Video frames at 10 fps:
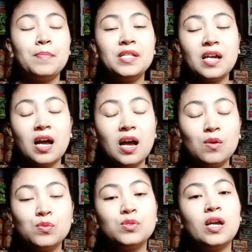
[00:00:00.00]

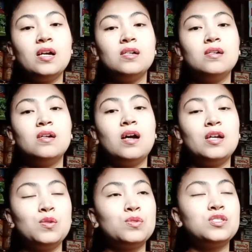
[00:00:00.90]
pinakaunang
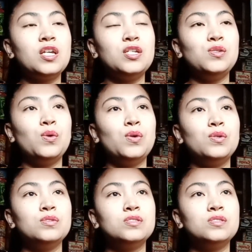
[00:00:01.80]
ano ko sa inyo,